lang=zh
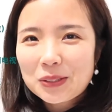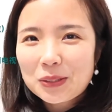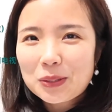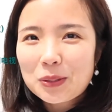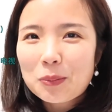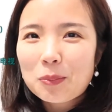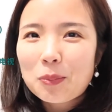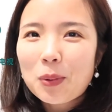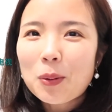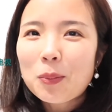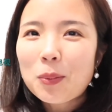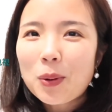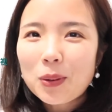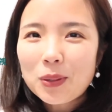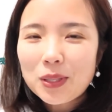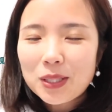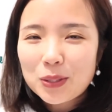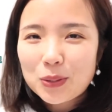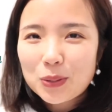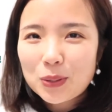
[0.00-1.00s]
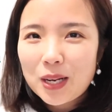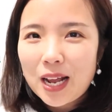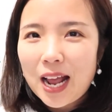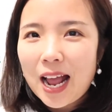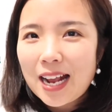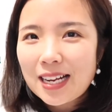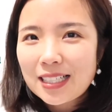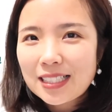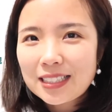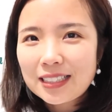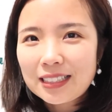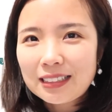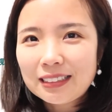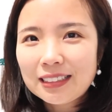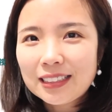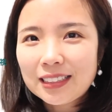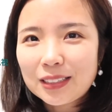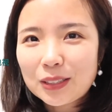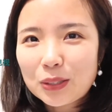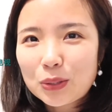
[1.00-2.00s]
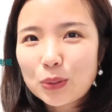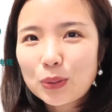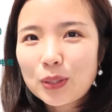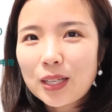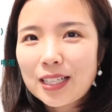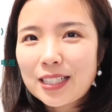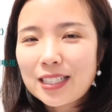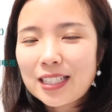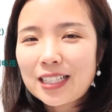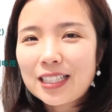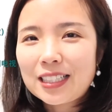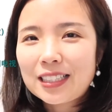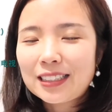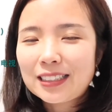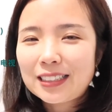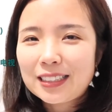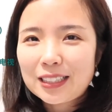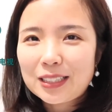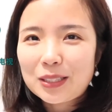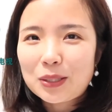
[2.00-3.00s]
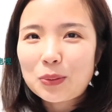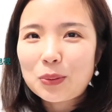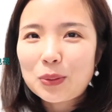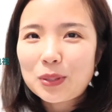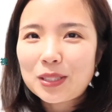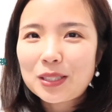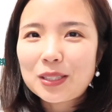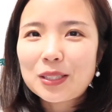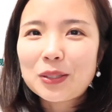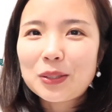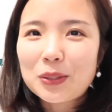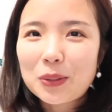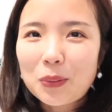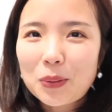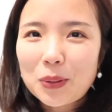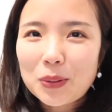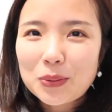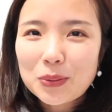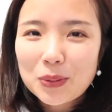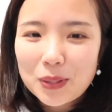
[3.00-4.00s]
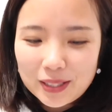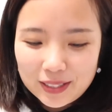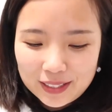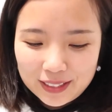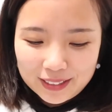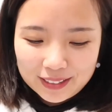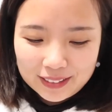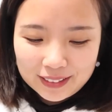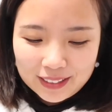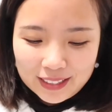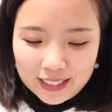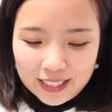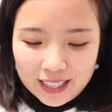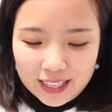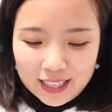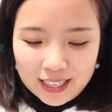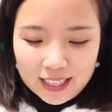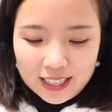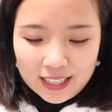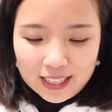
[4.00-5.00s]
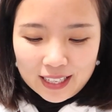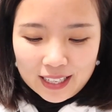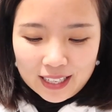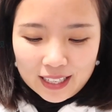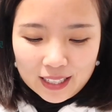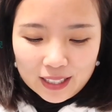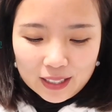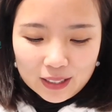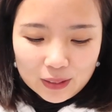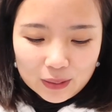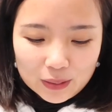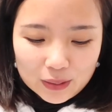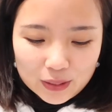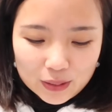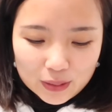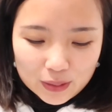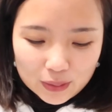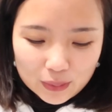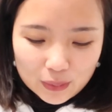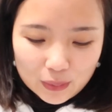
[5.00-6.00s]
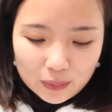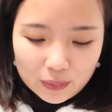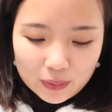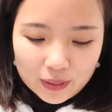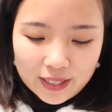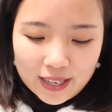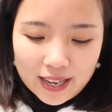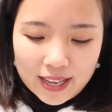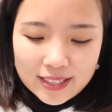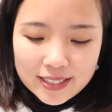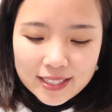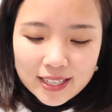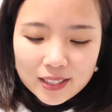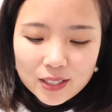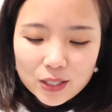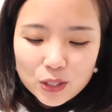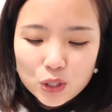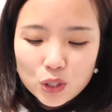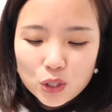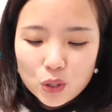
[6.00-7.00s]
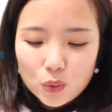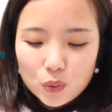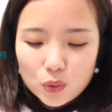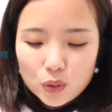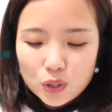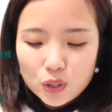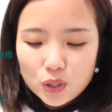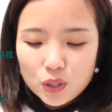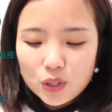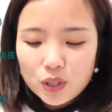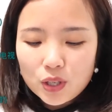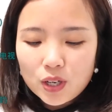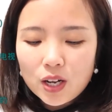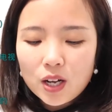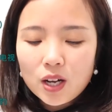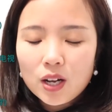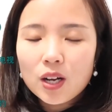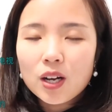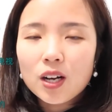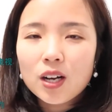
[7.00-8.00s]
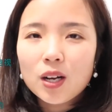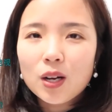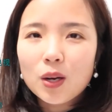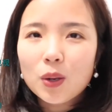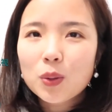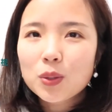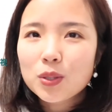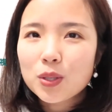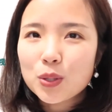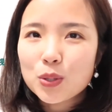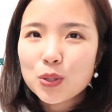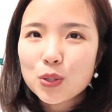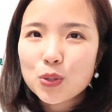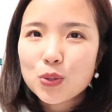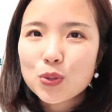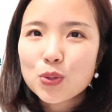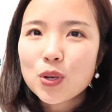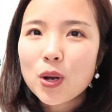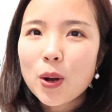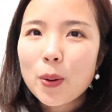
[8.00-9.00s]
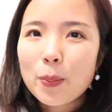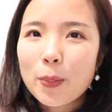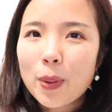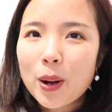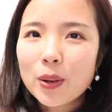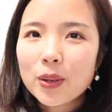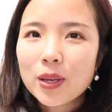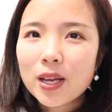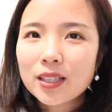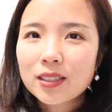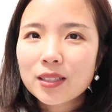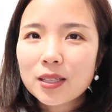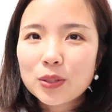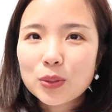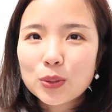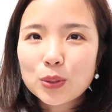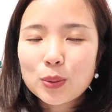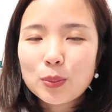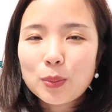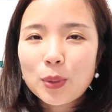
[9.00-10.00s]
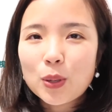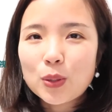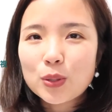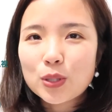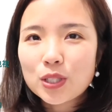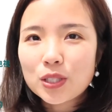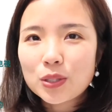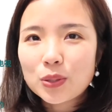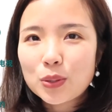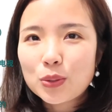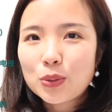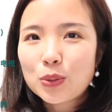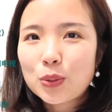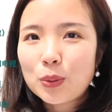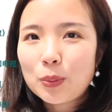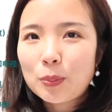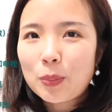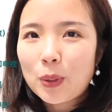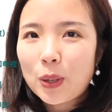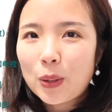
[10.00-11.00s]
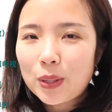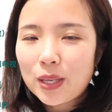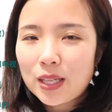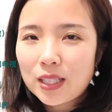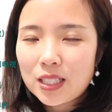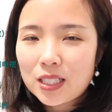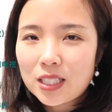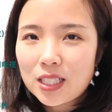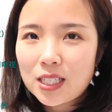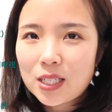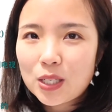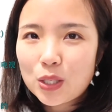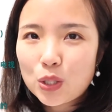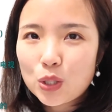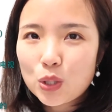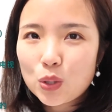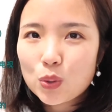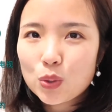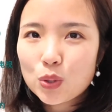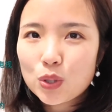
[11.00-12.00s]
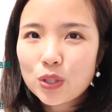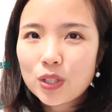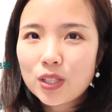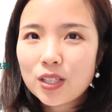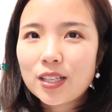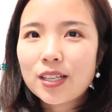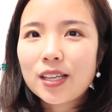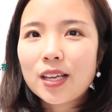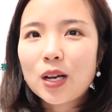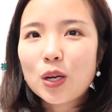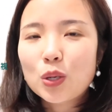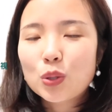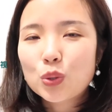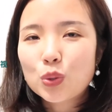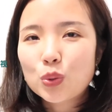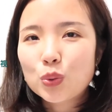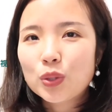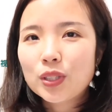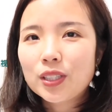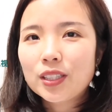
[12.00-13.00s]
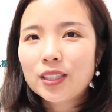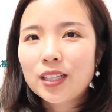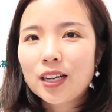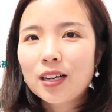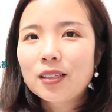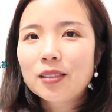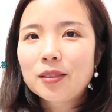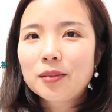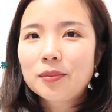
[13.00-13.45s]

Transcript: 就是包包里出来还是能理得出来这个这个过期的优惠券的。然后有廉价的首饰，呃，或者是需要保养的，就是没有时间去保养的这些首饰要处理掉。